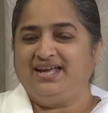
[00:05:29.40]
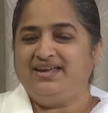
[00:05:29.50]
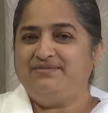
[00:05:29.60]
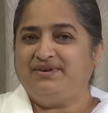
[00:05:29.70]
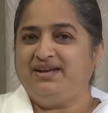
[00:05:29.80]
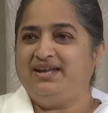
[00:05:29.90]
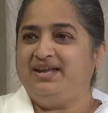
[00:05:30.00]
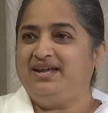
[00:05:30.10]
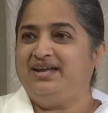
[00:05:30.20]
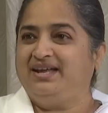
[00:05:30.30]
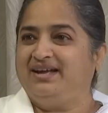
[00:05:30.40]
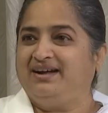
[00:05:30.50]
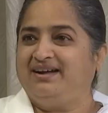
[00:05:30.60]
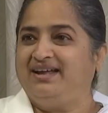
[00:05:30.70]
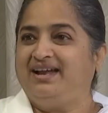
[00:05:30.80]
ఇవన్నీ
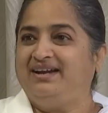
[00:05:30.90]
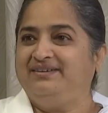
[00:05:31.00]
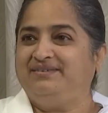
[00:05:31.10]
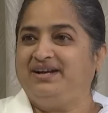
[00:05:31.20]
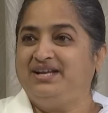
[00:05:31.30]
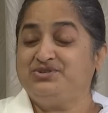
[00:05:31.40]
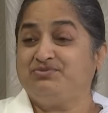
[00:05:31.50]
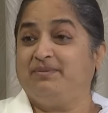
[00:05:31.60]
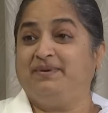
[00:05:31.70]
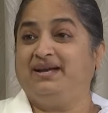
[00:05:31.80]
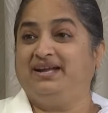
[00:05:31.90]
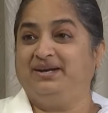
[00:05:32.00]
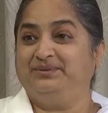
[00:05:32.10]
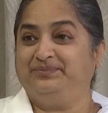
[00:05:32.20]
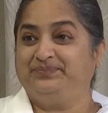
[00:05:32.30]
ఎలాంటివంటే
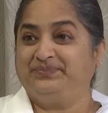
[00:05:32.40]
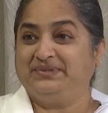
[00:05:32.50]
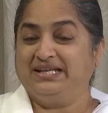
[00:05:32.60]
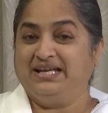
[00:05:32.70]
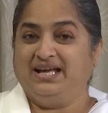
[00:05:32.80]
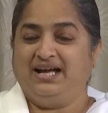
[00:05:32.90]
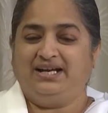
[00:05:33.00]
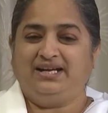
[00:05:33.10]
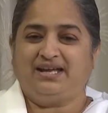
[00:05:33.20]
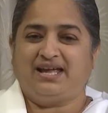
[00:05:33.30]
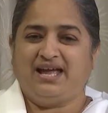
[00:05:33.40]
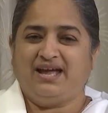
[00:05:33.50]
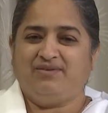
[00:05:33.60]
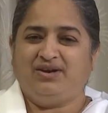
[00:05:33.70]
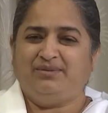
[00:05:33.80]
స్వమానాలు అంటే
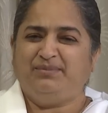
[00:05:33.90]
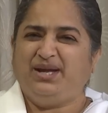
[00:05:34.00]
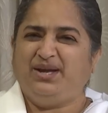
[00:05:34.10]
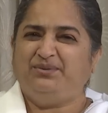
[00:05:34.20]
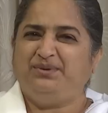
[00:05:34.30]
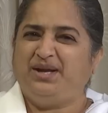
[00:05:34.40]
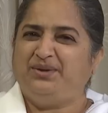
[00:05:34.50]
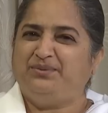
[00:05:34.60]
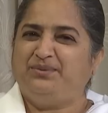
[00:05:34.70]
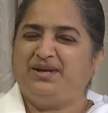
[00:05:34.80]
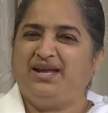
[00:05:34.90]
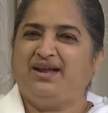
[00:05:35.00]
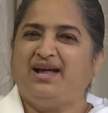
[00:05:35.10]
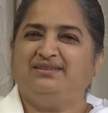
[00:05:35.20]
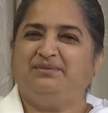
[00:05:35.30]
కేవలం నేను నేను నేను
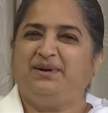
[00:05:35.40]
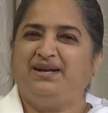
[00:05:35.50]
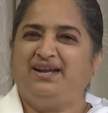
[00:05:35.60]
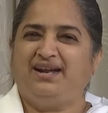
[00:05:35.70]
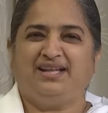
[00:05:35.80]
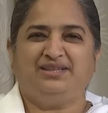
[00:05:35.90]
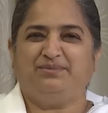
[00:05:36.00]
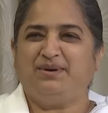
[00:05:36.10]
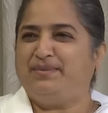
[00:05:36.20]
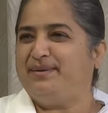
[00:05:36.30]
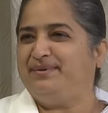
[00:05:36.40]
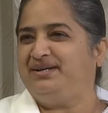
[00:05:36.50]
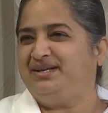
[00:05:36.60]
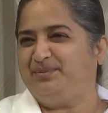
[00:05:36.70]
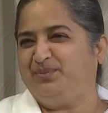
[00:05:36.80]
ఆత్మ నేను ఆత్మ బాబా
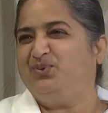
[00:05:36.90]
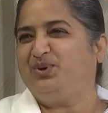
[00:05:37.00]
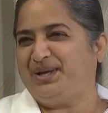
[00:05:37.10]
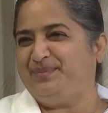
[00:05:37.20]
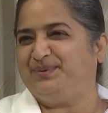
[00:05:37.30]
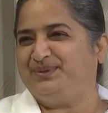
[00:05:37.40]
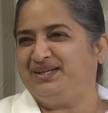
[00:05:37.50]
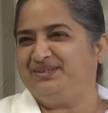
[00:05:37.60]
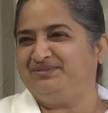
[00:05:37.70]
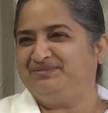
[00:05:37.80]
అంటారు బోర్ అయిపోతారు